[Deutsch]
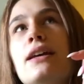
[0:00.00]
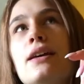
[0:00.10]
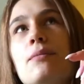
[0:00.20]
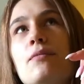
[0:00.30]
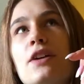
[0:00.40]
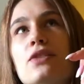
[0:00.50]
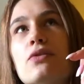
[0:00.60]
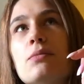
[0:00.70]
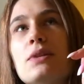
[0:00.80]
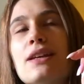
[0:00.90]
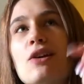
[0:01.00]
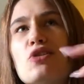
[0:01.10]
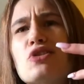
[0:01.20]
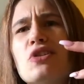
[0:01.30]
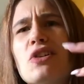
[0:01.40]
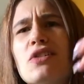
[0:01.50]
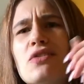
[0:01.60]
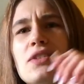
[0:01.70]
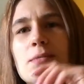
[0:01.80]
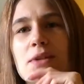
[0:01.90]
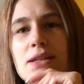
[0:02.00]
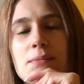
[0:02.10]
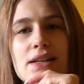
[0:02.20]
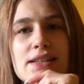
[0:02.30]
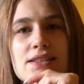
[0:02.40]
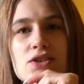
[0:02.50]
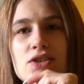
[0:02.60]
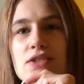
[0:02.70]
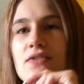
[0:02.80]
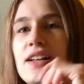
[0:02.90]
ähm, was für mich auch schon irgendwie minimalistisch ist,